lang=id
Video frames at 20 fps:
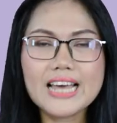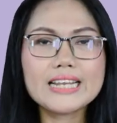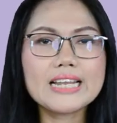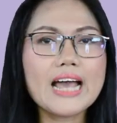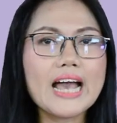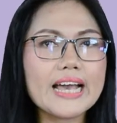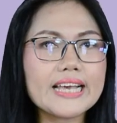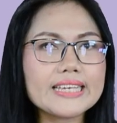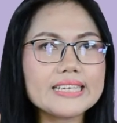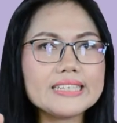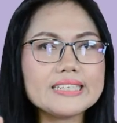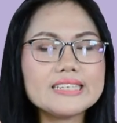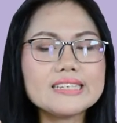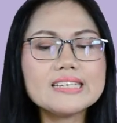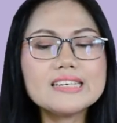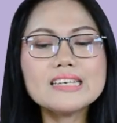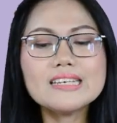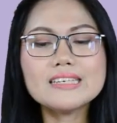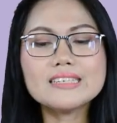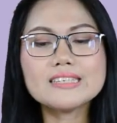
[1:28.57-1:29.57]
Nah
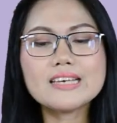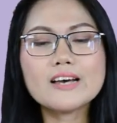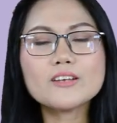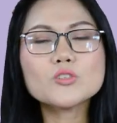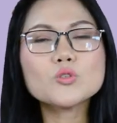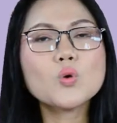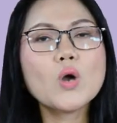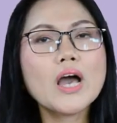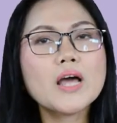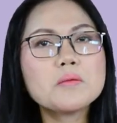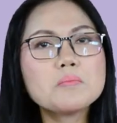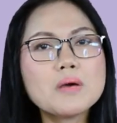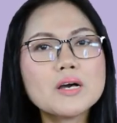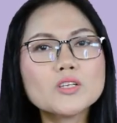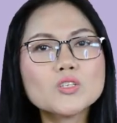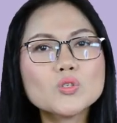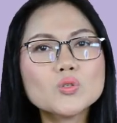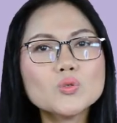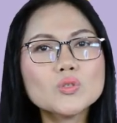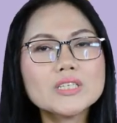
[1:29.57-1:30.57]
ini yang Tuhan
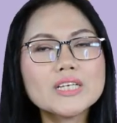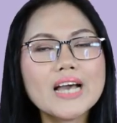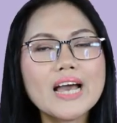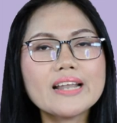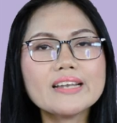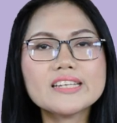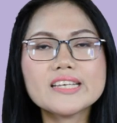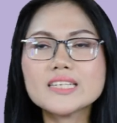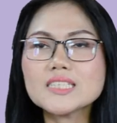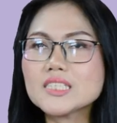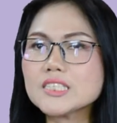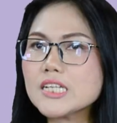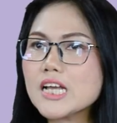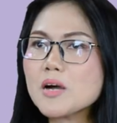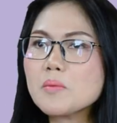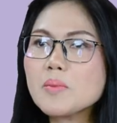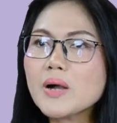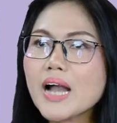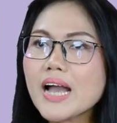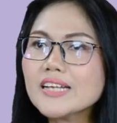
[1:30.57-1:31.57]
maksudkan, dia
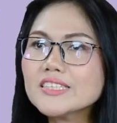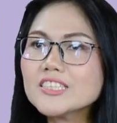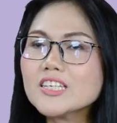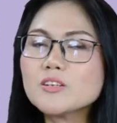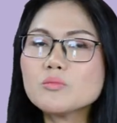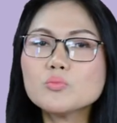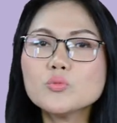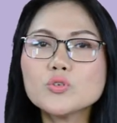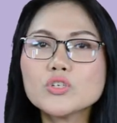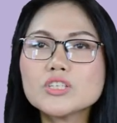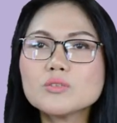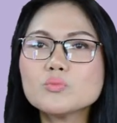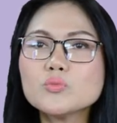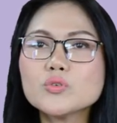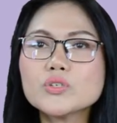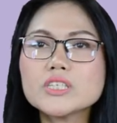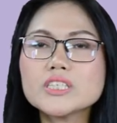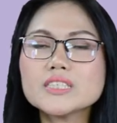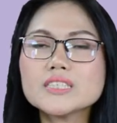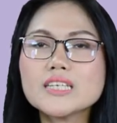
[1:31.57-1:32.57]
sedang mengajar
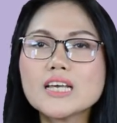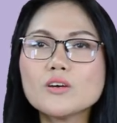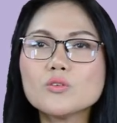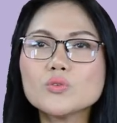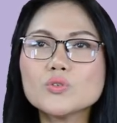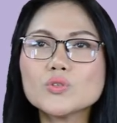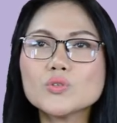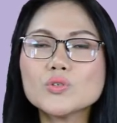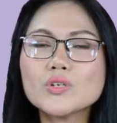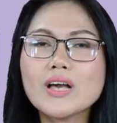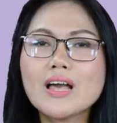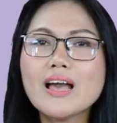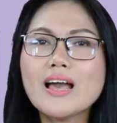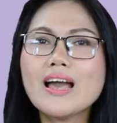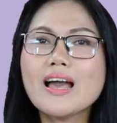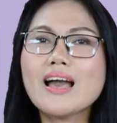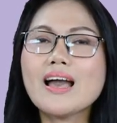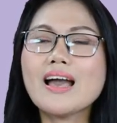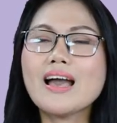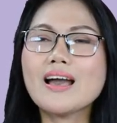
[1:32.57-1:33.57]
murid-muridnya untuk
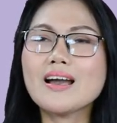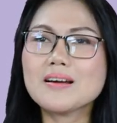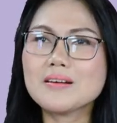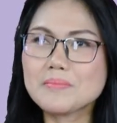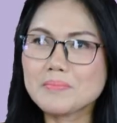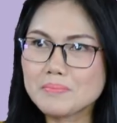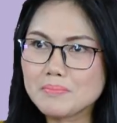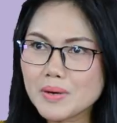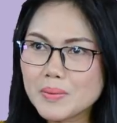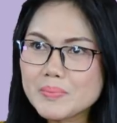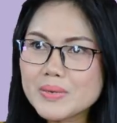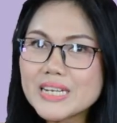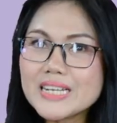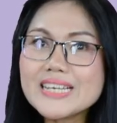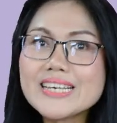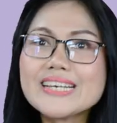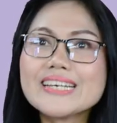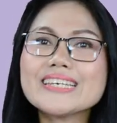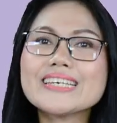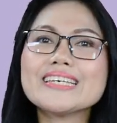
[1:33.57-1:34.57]

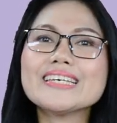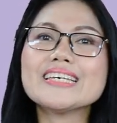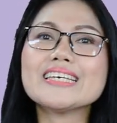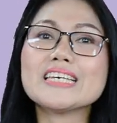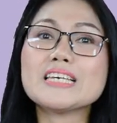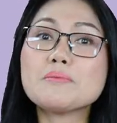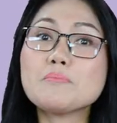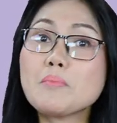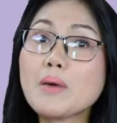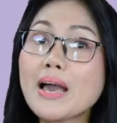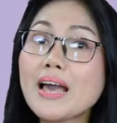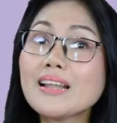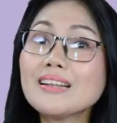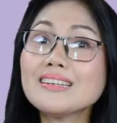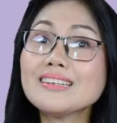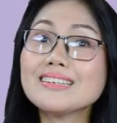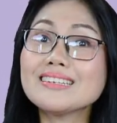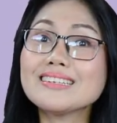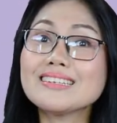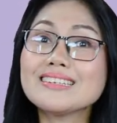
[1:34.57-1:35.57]
memiliki
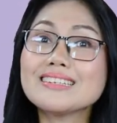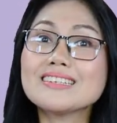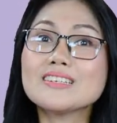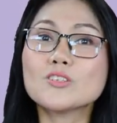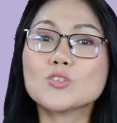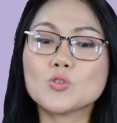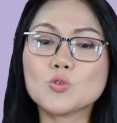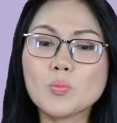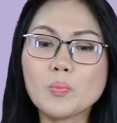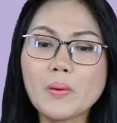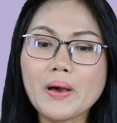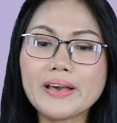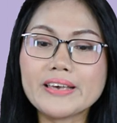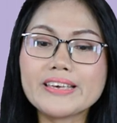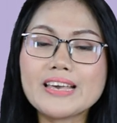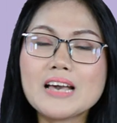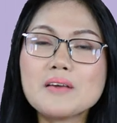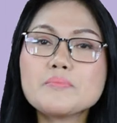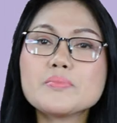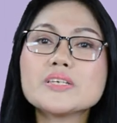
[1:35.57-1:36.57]
iman
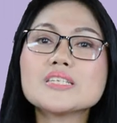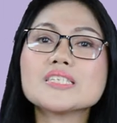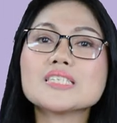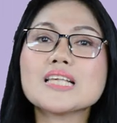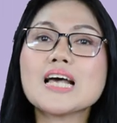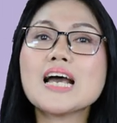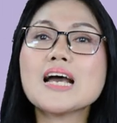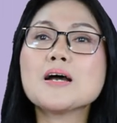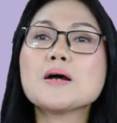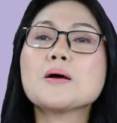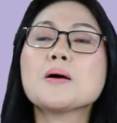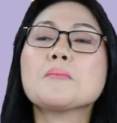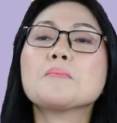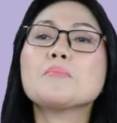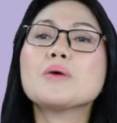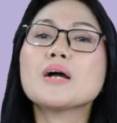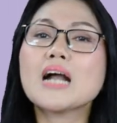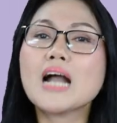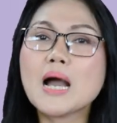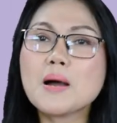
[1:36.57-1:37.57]
supaya bisa
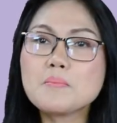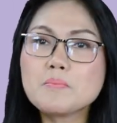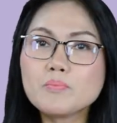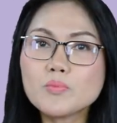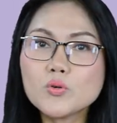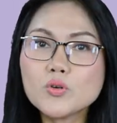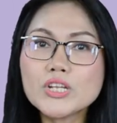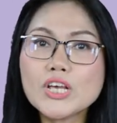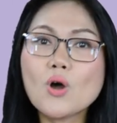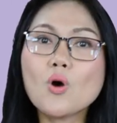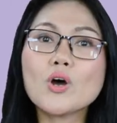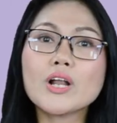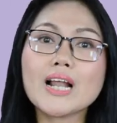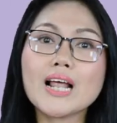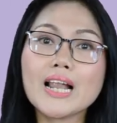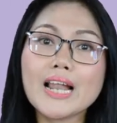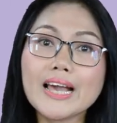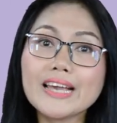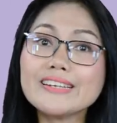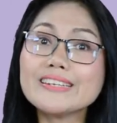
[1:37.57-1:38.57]
mengampuni
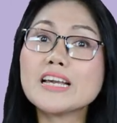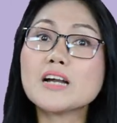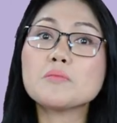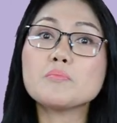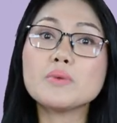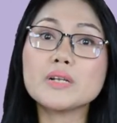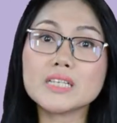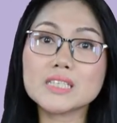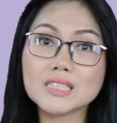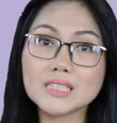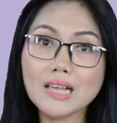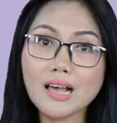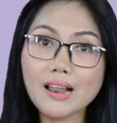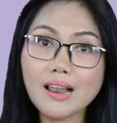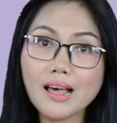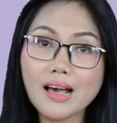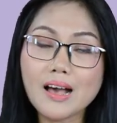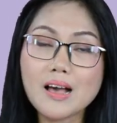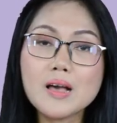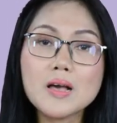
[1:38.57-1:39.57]
orang lain yang
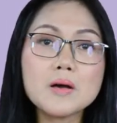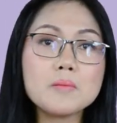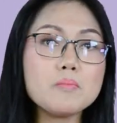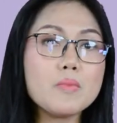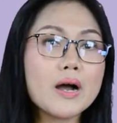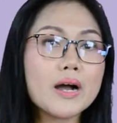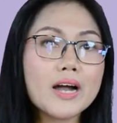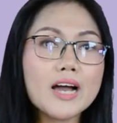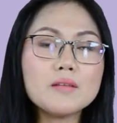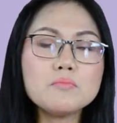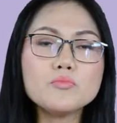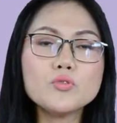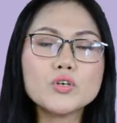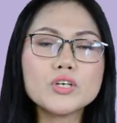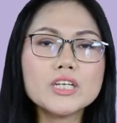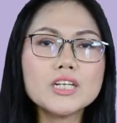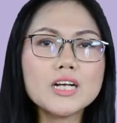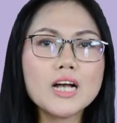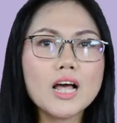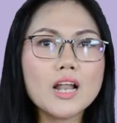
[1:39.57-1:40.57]
bersalah. Bahkan
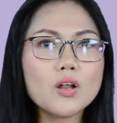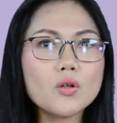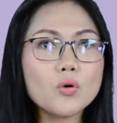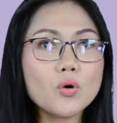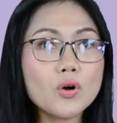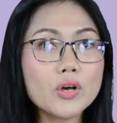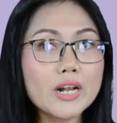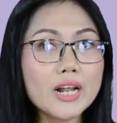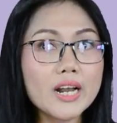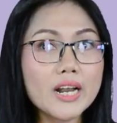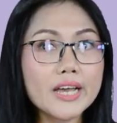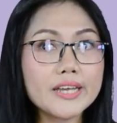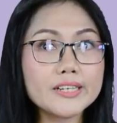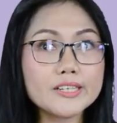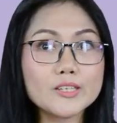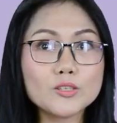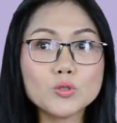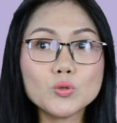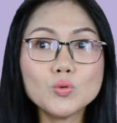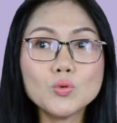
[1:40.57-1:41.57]
mungkin kalau orang lain
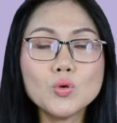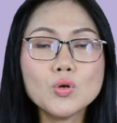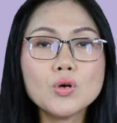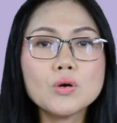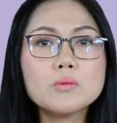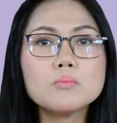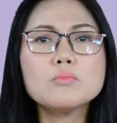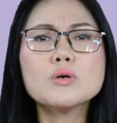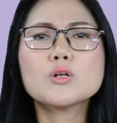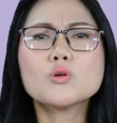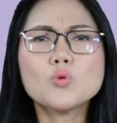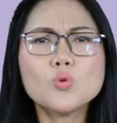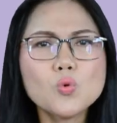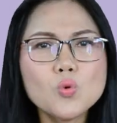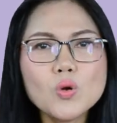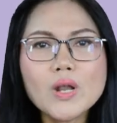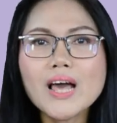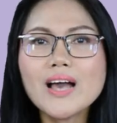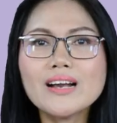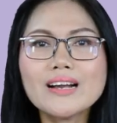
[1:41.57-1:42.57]
itu
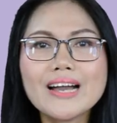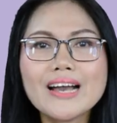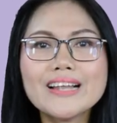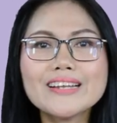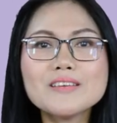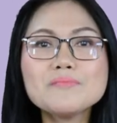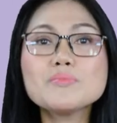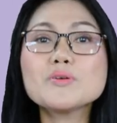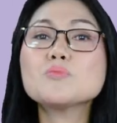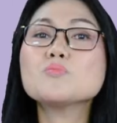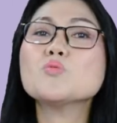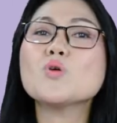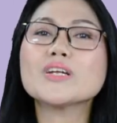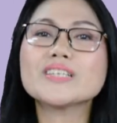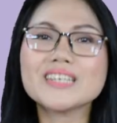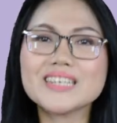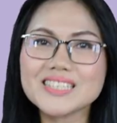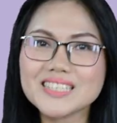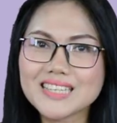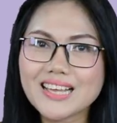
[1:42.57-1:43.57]
berulang kali
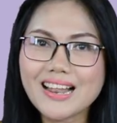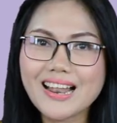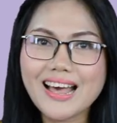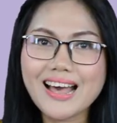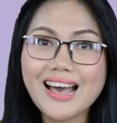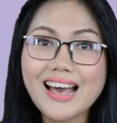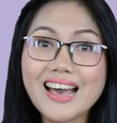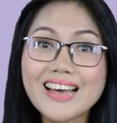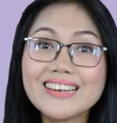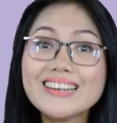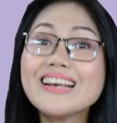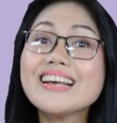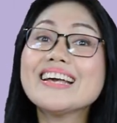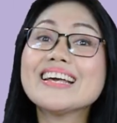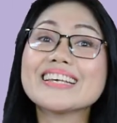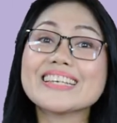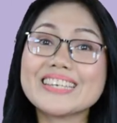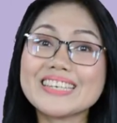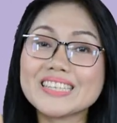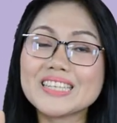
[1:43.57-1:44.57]
berbuat kesalahan,
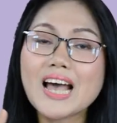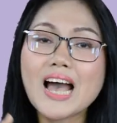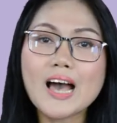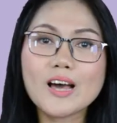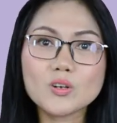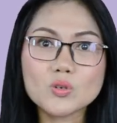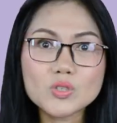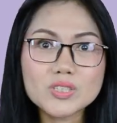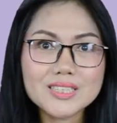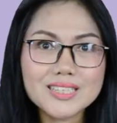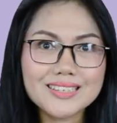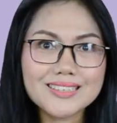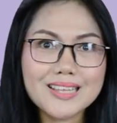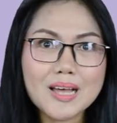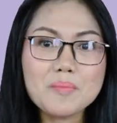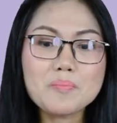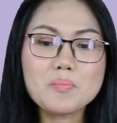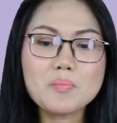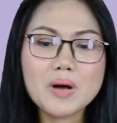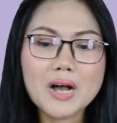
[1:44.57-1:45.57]
kita harus
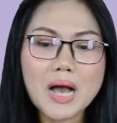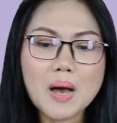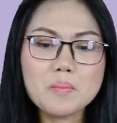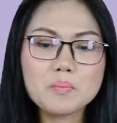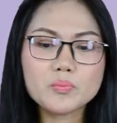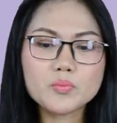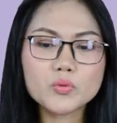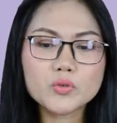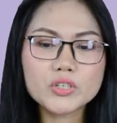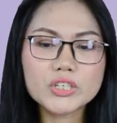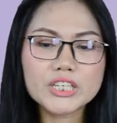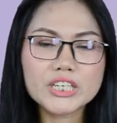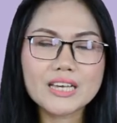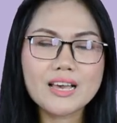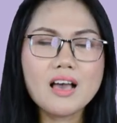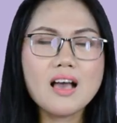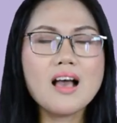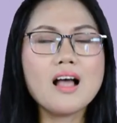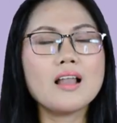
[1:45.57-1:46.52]
tetap mengampuni.